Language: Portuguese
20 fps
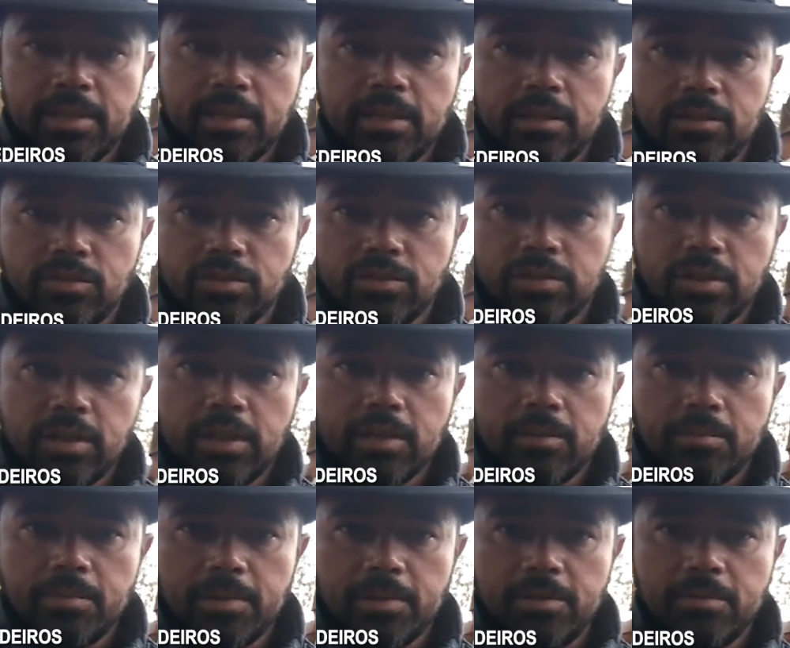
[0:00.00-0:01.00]
Medeiros, sou
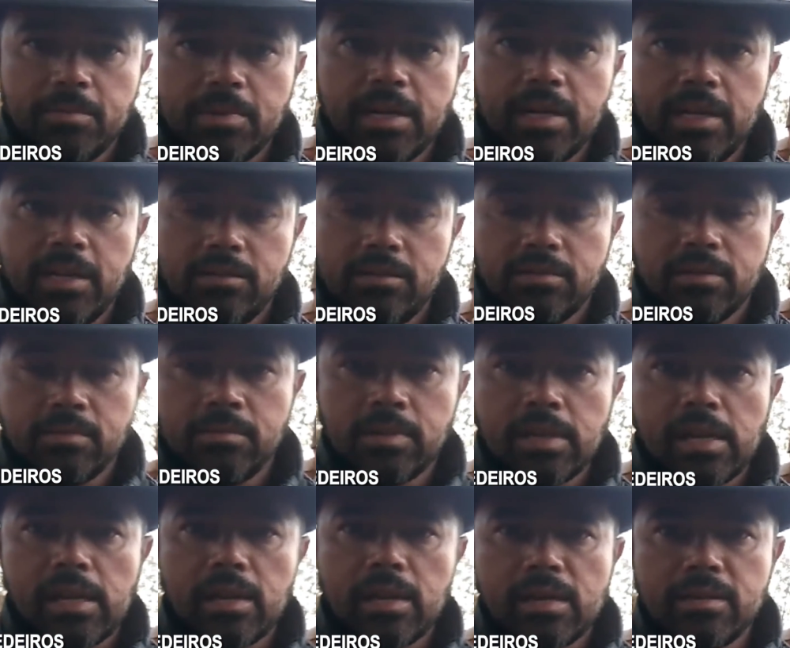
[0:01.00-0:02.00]
tricampeão de Barretos na
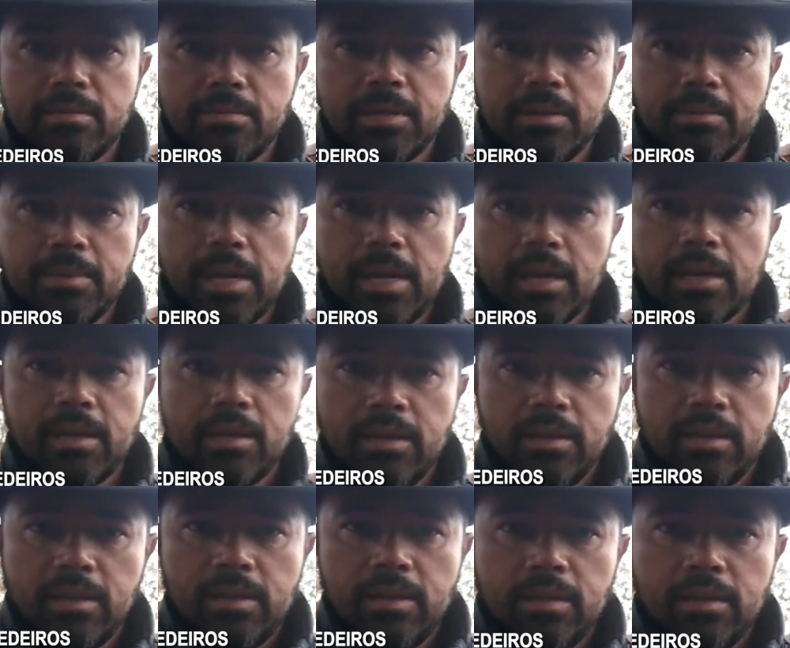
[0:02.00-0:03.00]
modalidade Berbeck.
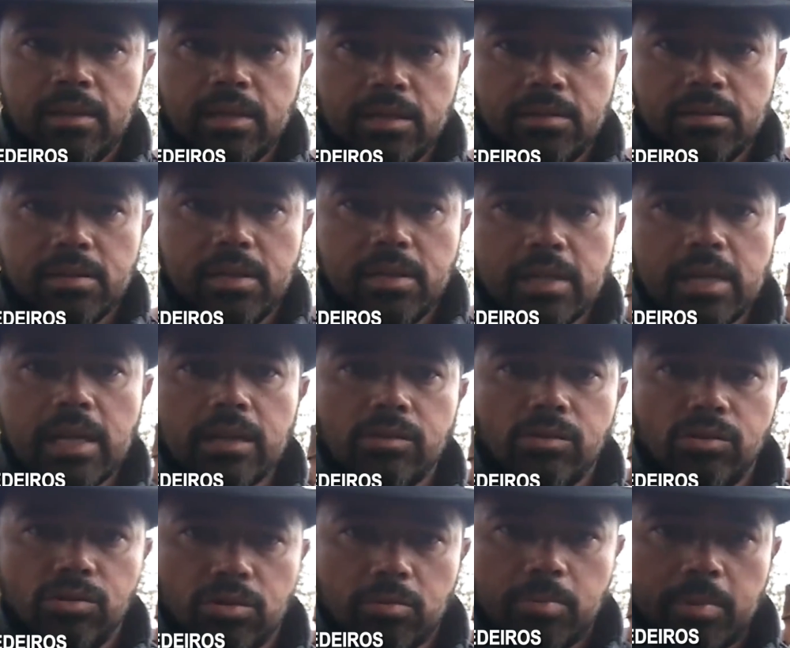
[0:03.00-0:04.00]
Tenho treinado
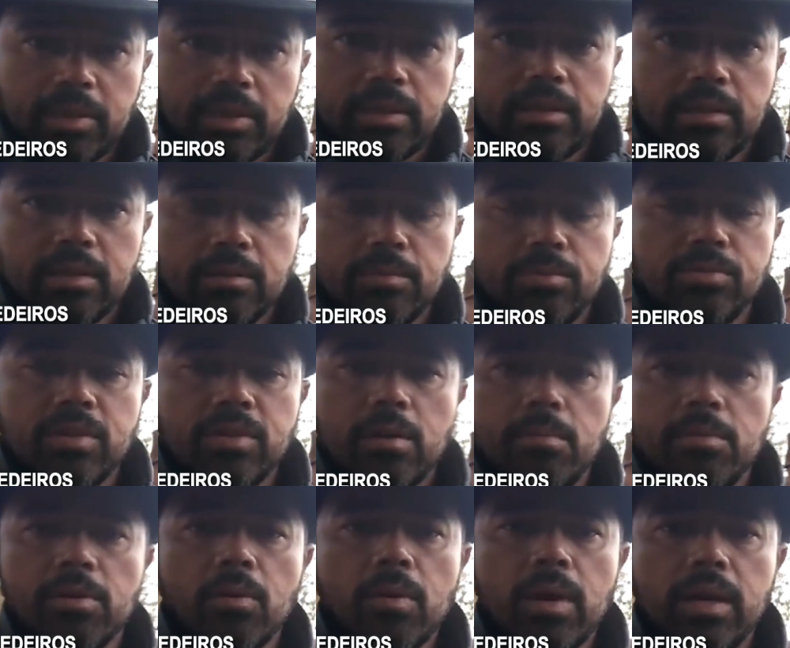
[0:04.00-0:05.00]
duro para tentar buscar o
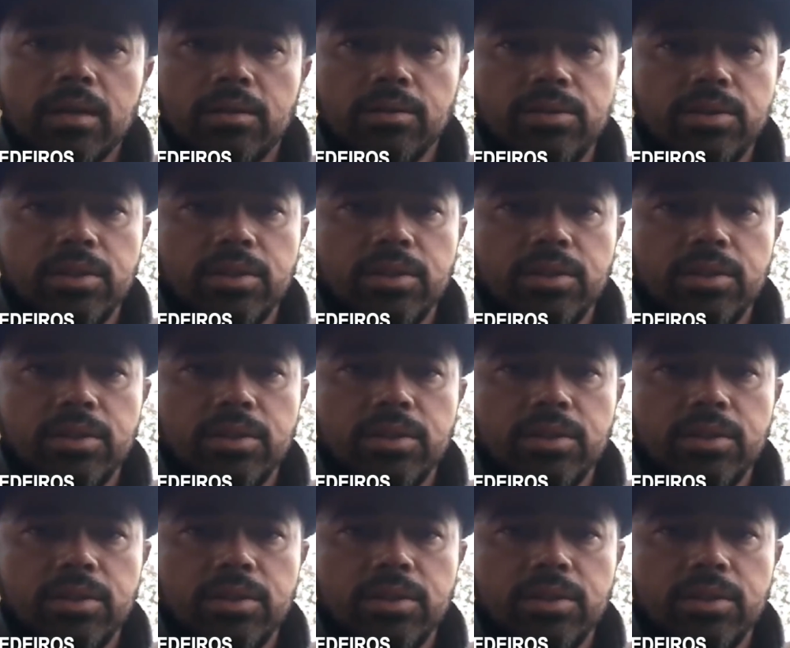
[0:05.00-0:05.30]
meu quarto